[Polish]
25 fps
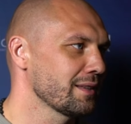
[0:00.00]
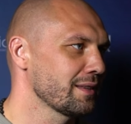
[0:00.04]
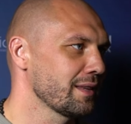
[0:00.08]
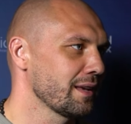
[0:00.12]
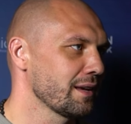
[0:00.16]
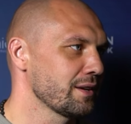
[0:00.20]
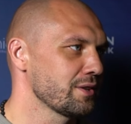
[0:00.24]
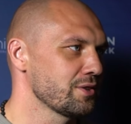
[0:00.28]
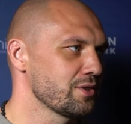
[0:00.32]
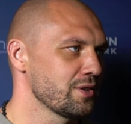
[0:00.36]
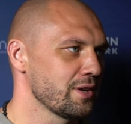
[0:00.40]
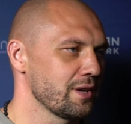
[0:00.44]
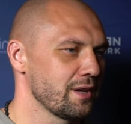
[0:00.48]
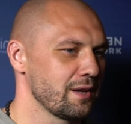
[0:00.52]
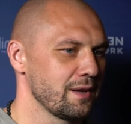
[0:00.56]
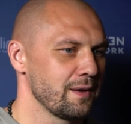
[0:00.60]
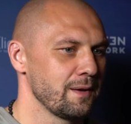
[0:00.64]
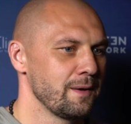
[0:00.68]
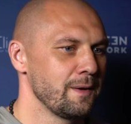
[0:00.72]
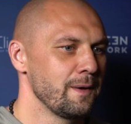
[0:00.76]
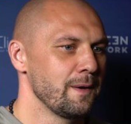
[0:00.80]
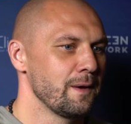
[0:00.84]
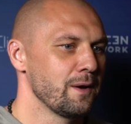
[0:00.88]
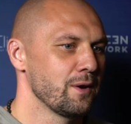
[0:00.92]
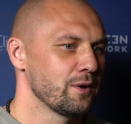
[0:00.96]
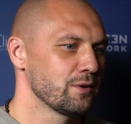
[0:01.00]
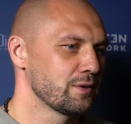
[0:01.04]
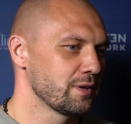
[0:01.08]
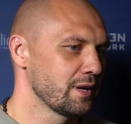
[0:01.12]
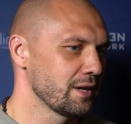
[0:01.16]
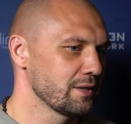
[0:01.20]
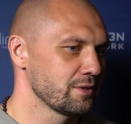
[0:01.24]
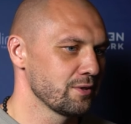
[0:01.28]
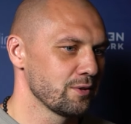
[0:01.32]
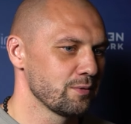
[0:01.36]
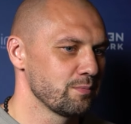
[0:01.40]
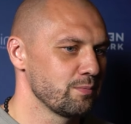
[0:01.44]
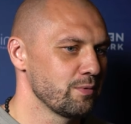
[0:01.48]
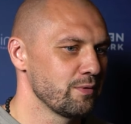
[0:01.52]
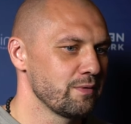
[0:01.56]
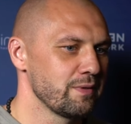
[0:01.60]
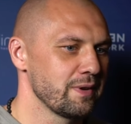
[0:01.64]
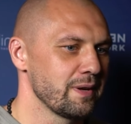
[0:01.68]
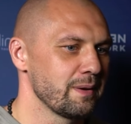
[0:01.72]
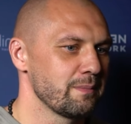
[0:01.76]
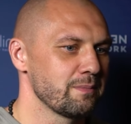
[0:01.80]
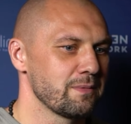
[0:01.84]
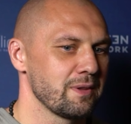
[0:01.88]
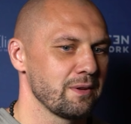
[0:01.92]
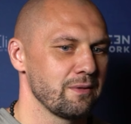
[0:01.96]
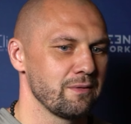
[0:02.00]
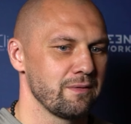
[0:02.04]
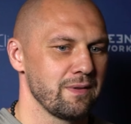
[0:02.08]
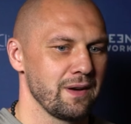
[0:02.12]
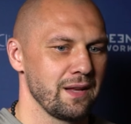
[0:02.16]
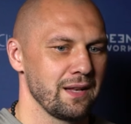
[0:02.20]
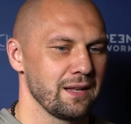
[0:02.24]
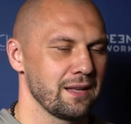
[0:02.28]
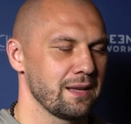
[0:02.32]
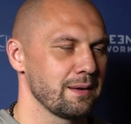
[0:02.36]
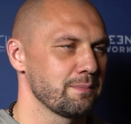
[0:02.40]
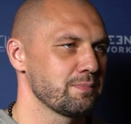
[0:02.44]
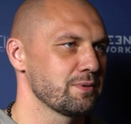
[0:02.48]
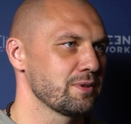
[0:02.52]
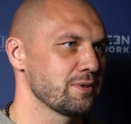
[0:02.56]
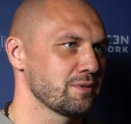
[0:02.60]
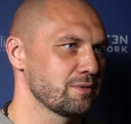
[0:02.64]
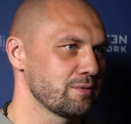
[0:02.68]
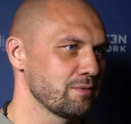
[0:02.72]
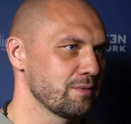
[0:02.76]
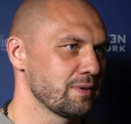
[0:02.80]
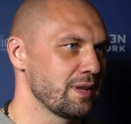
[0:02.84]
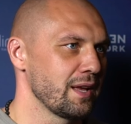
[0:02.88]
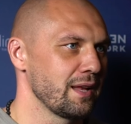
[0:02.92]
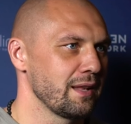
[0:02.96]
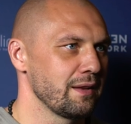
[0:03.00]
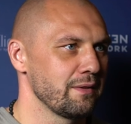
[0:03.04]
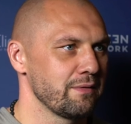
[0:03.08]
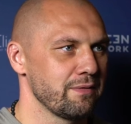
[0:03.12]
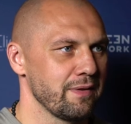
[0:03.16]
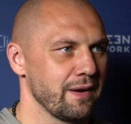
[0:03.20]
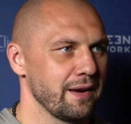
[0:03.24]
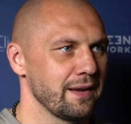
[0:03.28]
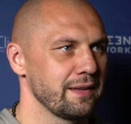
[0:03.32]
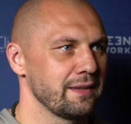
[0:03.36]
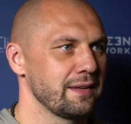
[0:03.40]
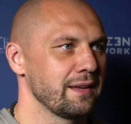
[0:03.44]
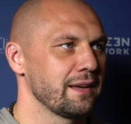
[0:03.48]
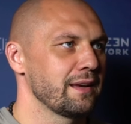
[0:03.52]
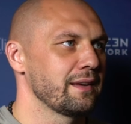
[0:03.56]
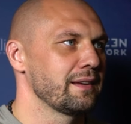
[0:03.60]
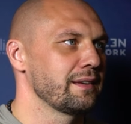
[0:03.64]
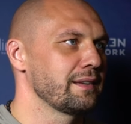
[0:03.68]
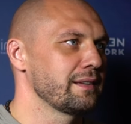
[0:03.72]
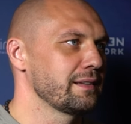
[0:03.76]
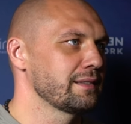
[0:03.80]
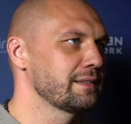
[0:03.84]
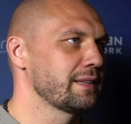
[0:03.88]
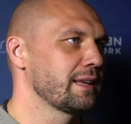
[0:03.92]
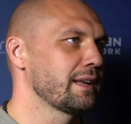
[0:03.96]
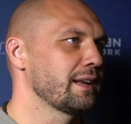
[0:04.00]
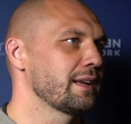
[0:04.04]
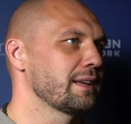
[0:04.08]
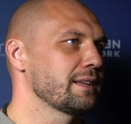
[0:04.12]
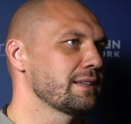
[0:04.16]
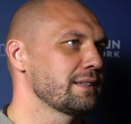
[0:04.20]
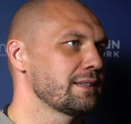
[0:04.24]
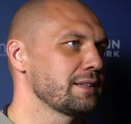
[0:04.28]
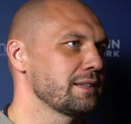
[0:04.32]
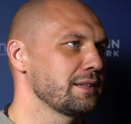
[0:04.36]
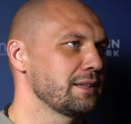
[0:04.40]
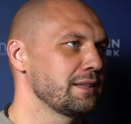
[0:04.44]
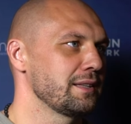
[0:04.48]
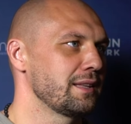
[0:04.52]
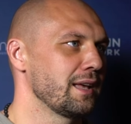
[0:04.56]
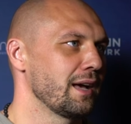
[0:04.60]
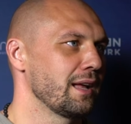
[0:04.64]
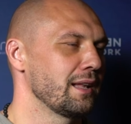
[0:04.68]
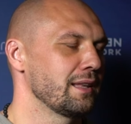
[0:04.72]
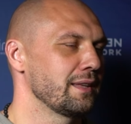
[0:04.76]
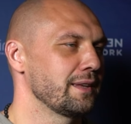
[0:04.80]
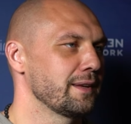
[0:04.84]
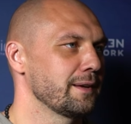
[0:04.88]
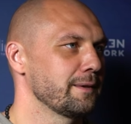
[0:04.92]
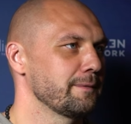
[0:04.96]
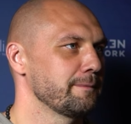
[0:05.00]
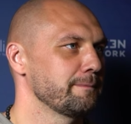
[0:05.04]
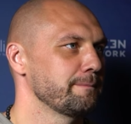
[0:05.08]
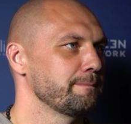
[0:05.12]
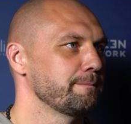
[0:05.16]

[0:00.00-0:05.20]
Także od razu odmówiłem tę walkę, przesunęli fajnie, teraz idealnie.